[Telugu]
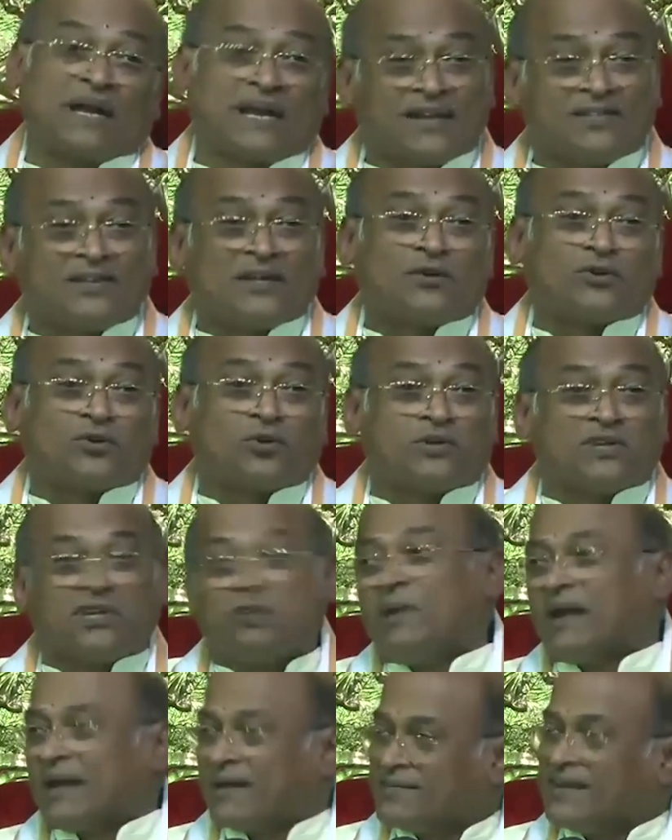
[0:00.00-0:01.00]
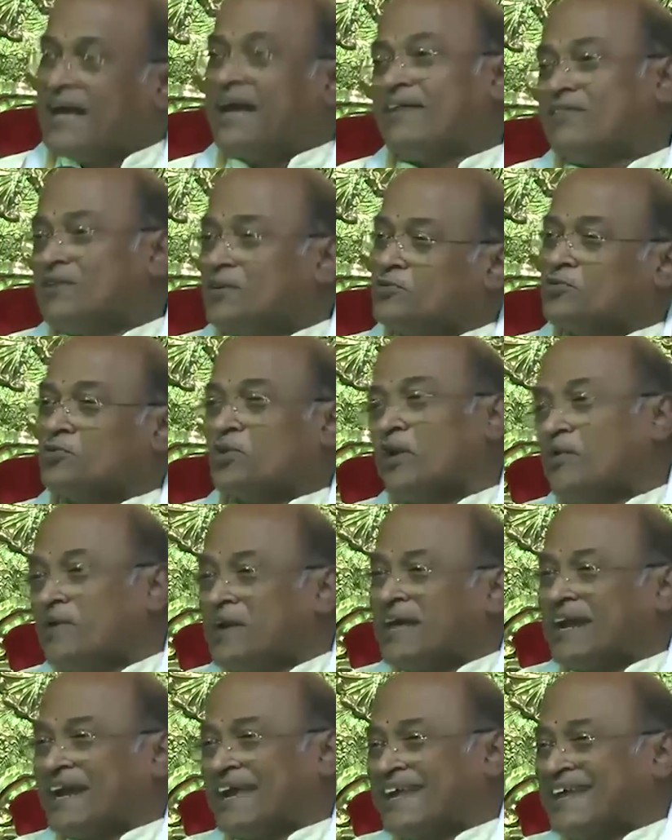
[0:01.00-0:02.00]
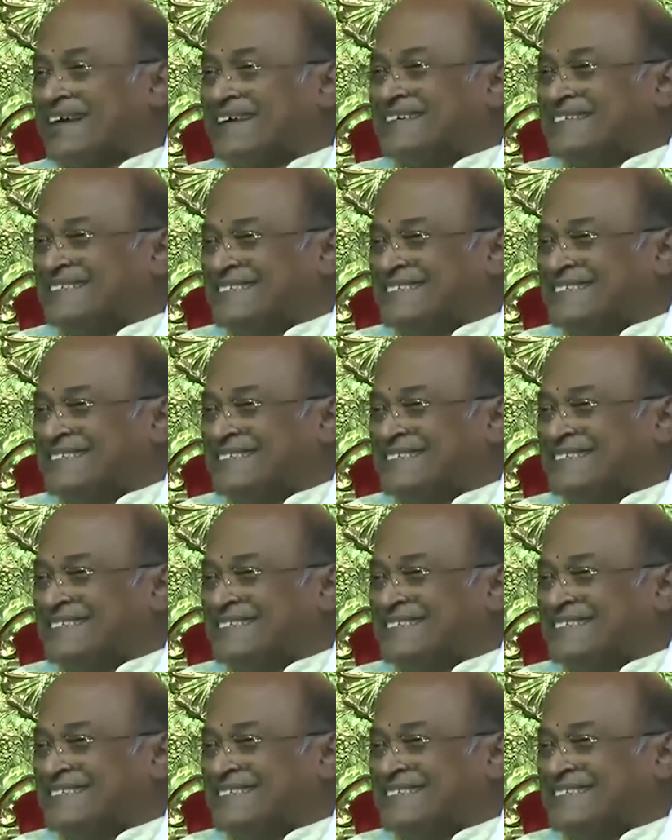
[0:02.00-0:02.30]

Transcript: మన తింటుంది మనం దాన్ని తింటున్నాం అన్నారు